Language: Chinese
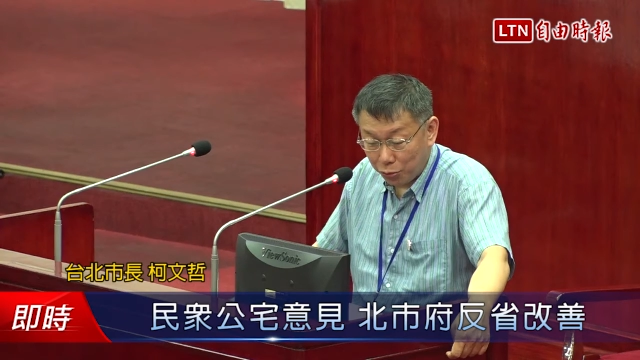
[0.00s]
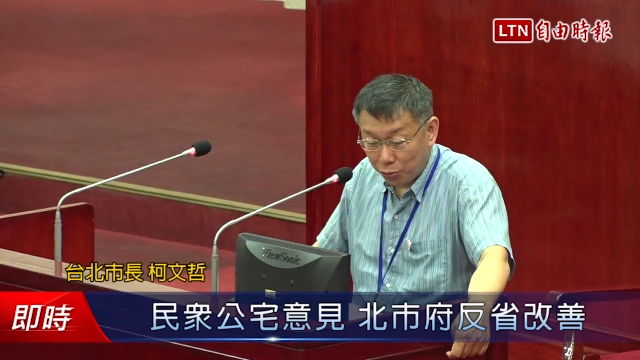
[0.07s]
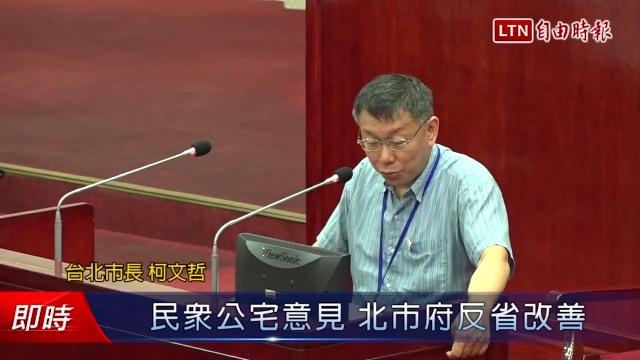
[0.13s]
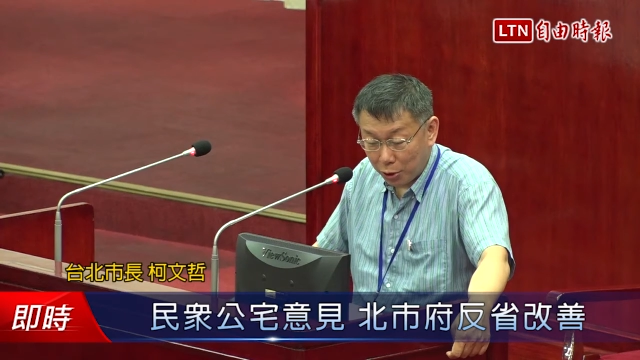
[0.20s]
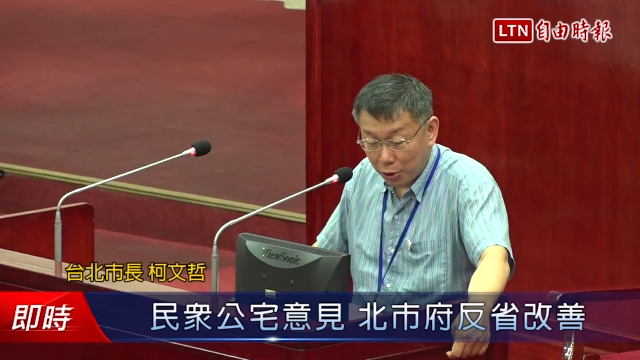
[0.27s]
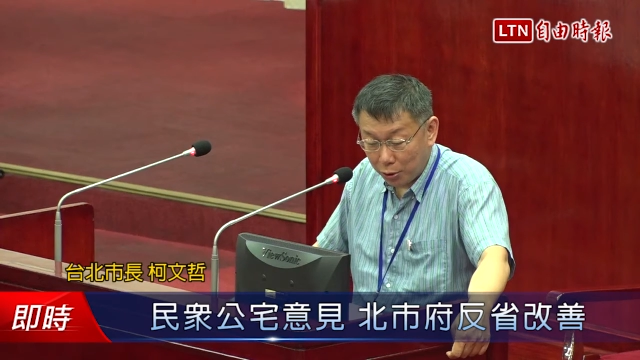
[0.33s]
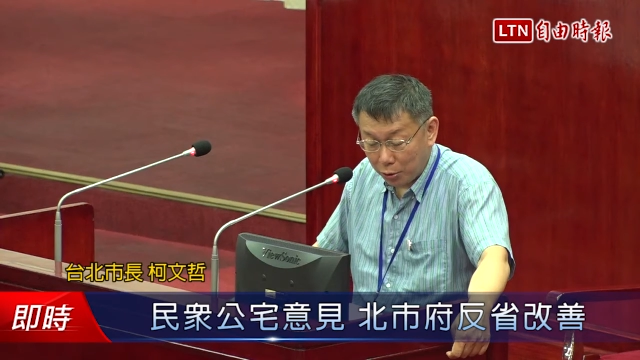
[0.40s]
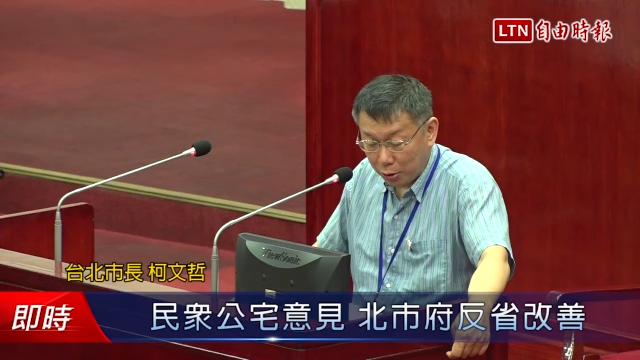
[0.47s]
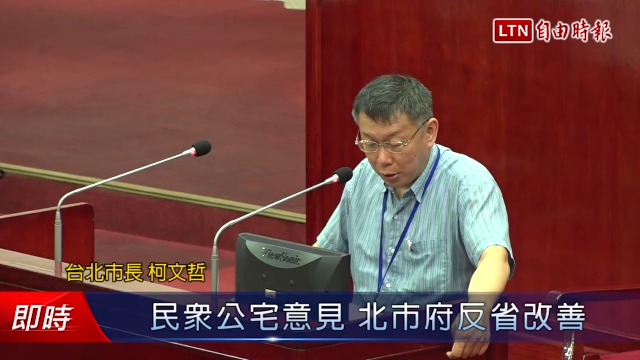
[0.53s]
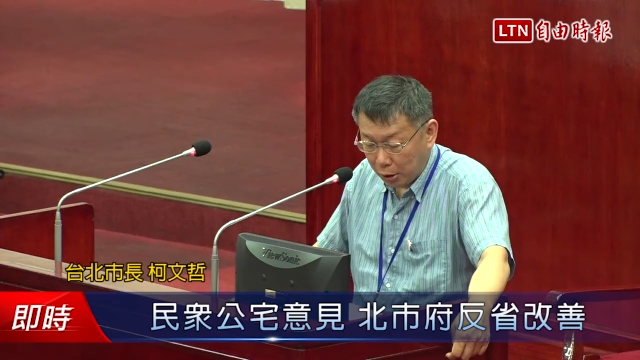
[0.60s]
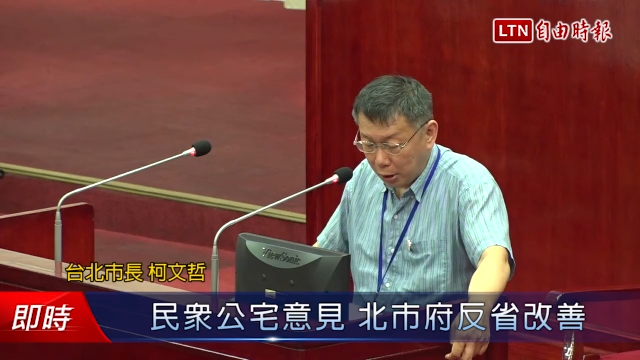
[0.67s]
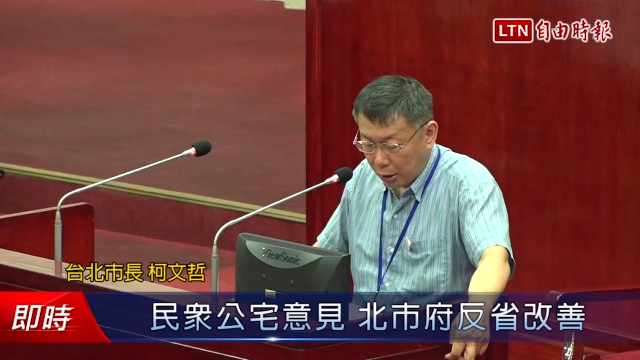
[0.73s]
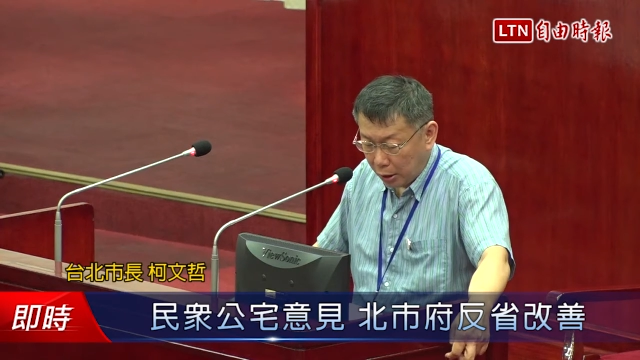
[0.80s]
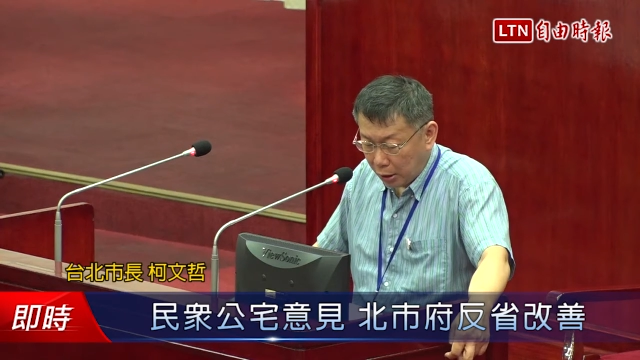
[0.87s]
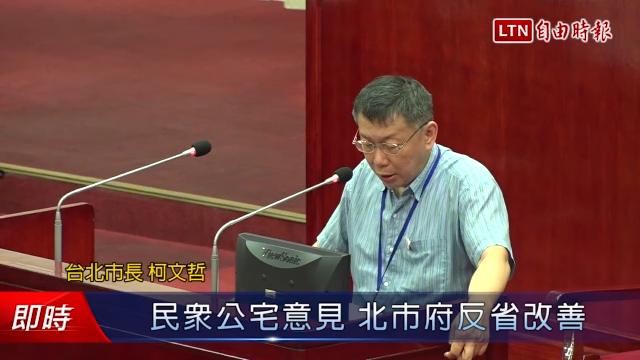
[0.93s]
度了哈，
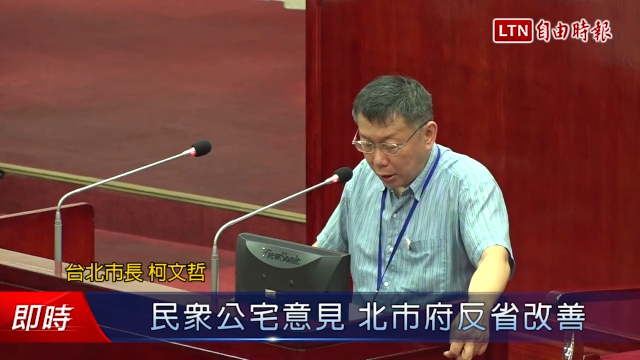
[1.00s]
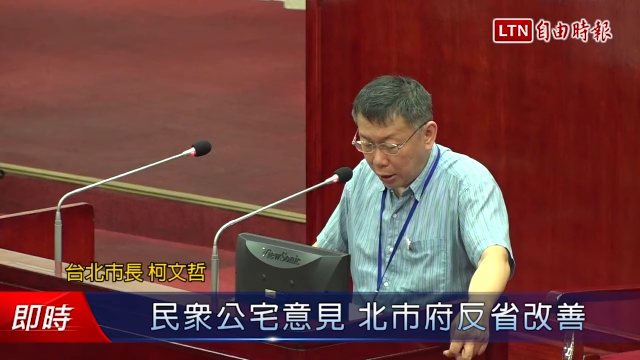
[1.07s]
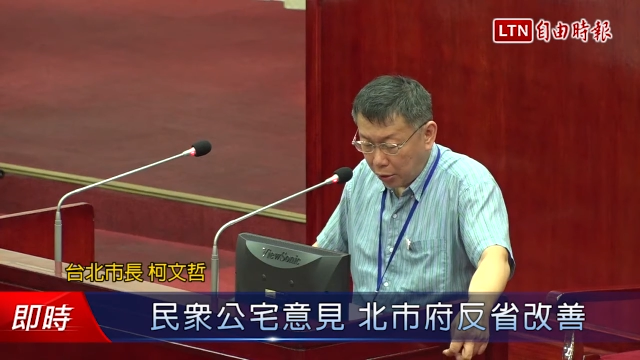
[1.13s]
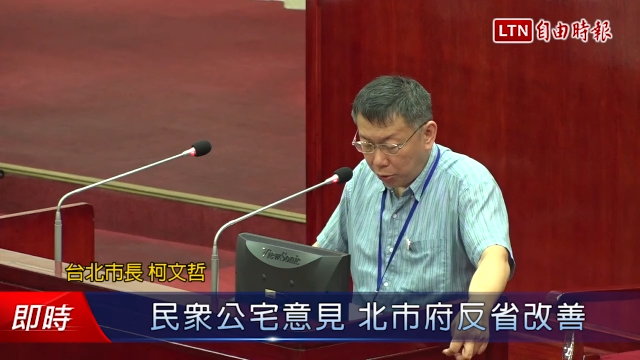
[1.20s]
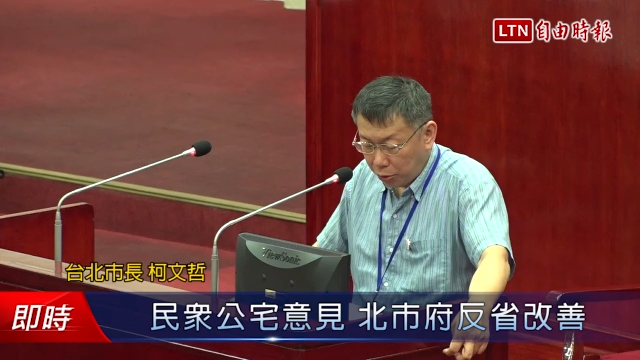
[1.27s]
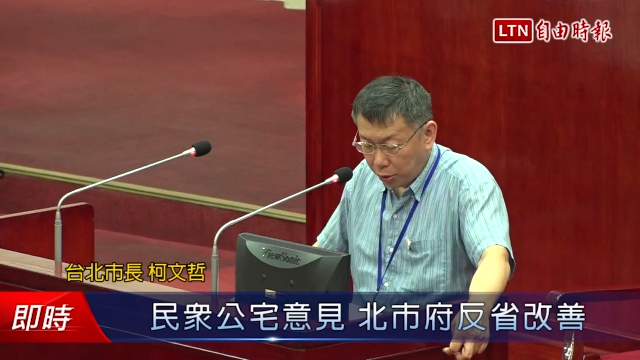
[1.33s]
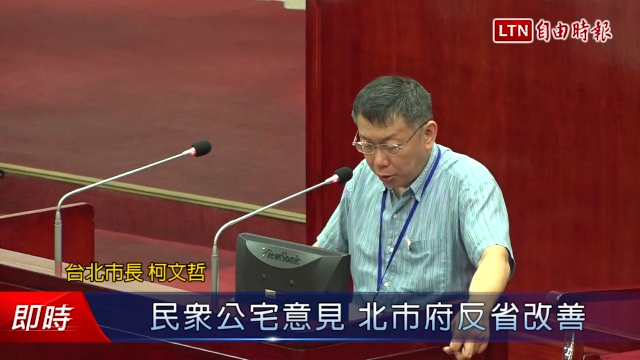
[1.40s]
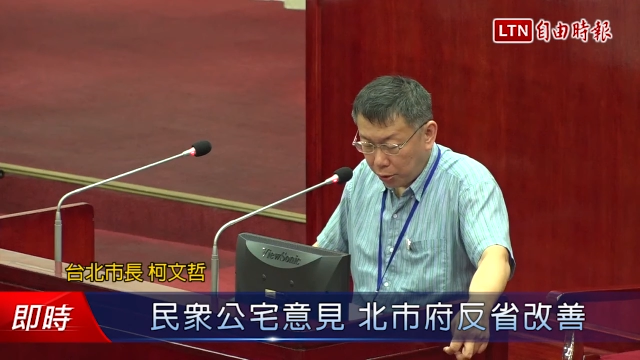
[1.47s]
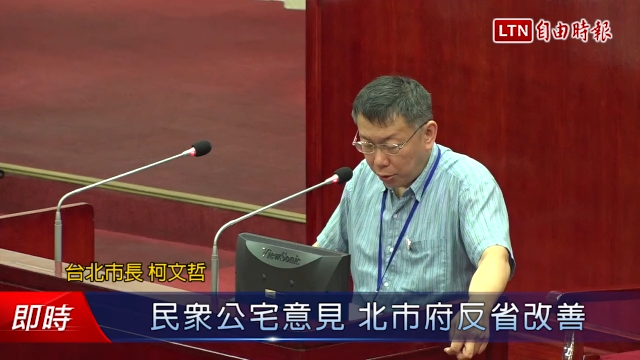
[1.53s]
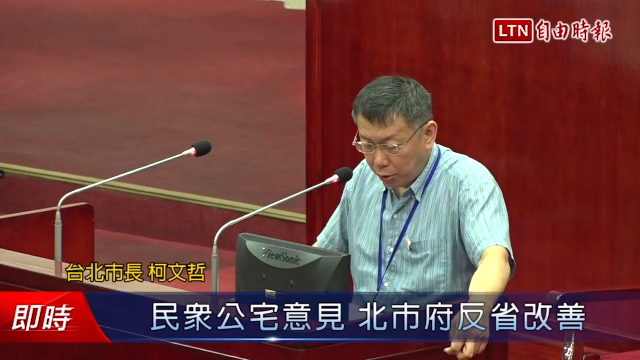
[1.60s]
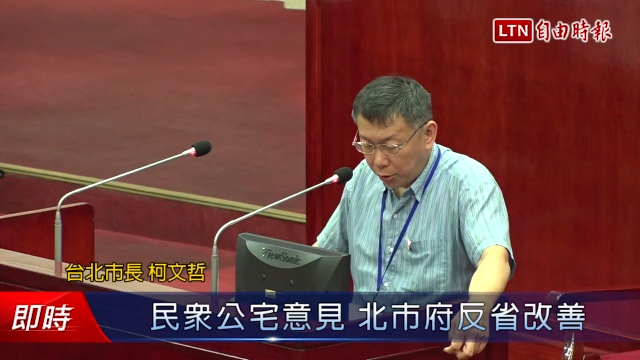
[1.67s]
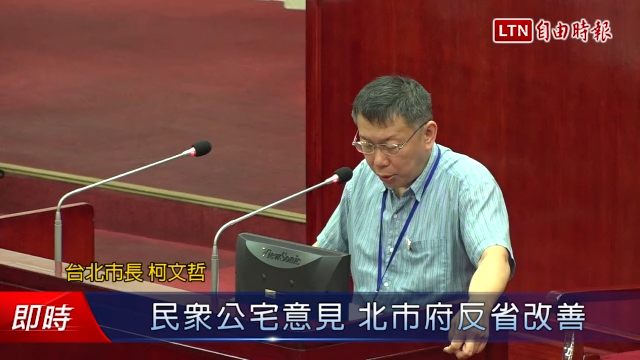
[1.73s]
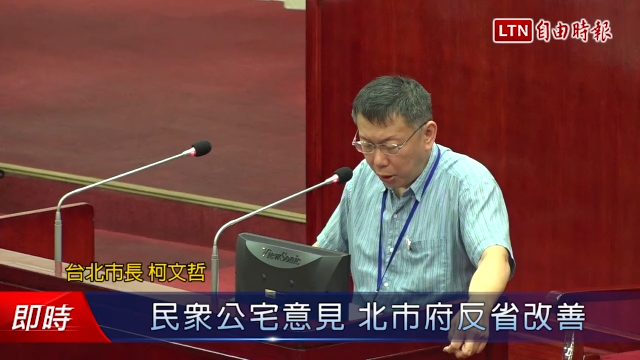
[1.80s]
还有这个